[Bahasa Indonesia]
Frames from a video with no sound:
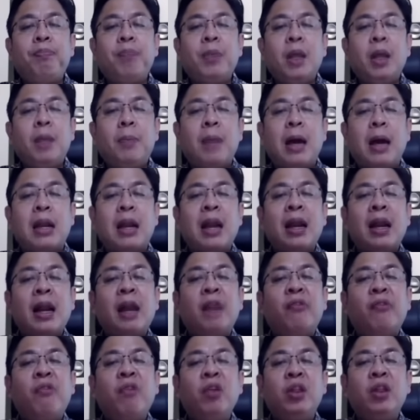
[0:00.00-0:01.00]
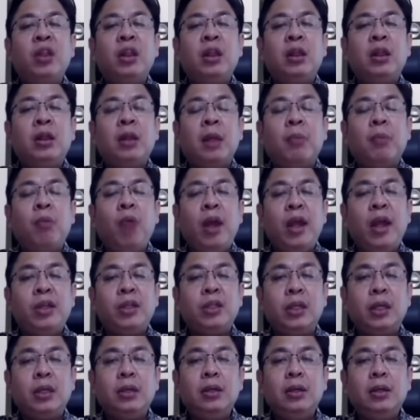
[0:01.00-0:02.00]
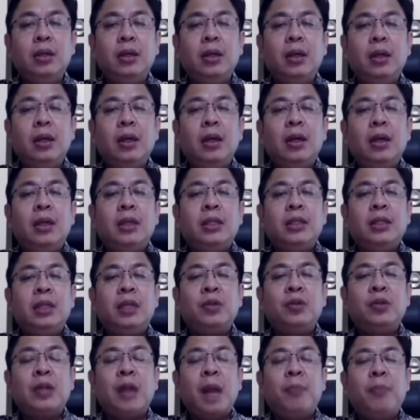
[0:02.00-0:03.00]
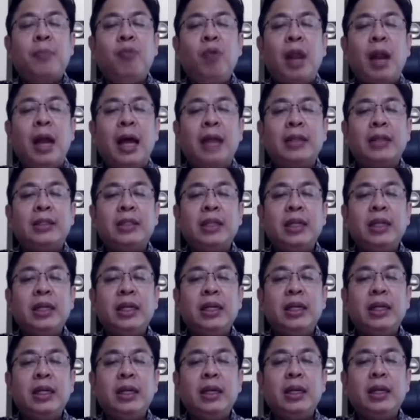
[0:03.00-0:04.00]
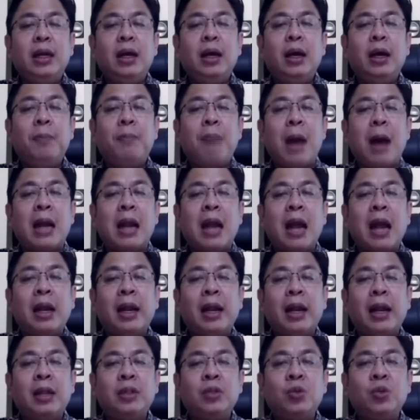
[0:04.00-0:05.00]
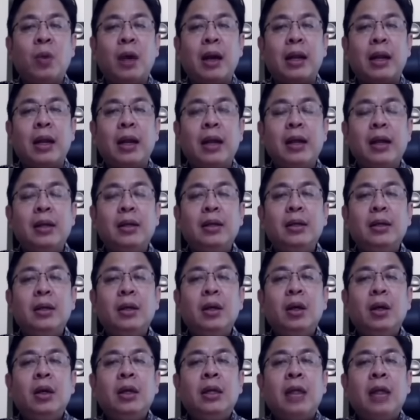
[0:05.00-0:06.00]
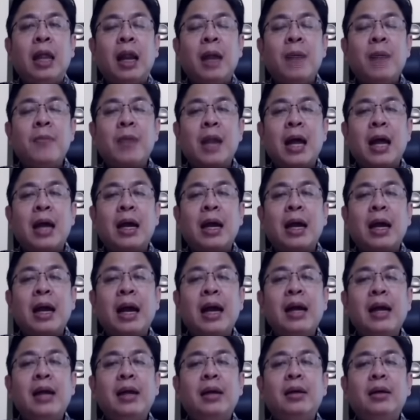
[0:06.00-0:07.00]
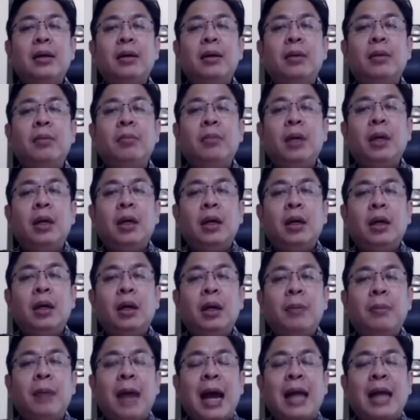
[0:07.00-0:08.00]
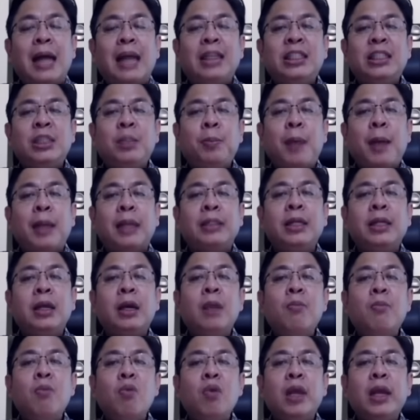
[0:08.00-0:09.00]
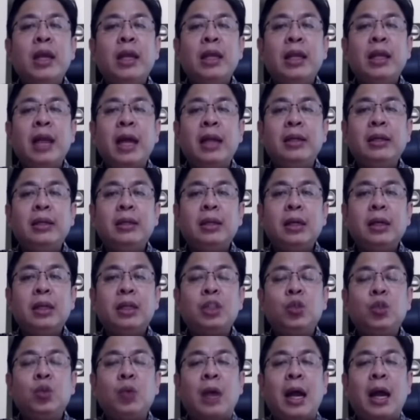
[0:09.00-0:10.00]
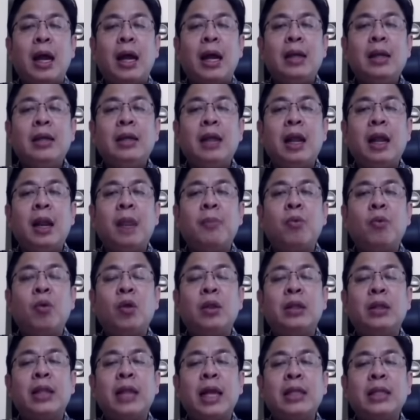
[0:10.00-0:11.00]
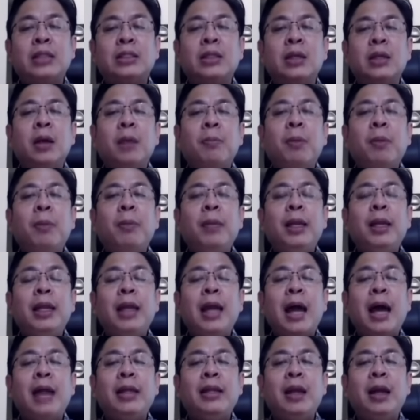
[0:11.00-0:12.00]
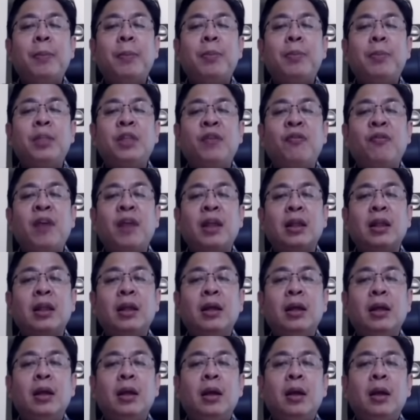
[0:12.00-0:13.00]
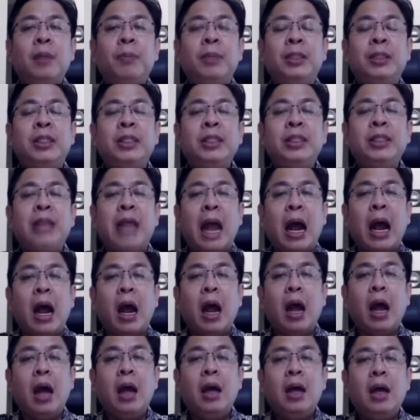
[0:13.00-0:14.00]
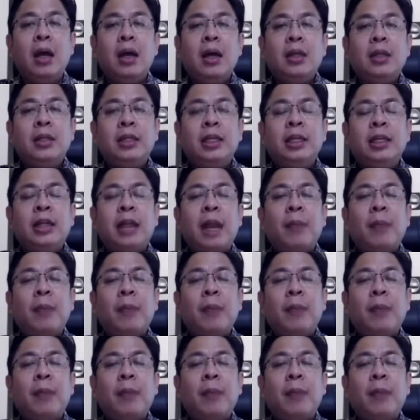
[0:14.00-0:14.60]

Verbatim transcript: parallel vote tabulation itu tabulasi e, paralel suara dalam rangka e, mengantisipasi kemungkinan kecurangan dalam konteks pemilihan yang bersifat berjenjang. Okay. Jadi dalam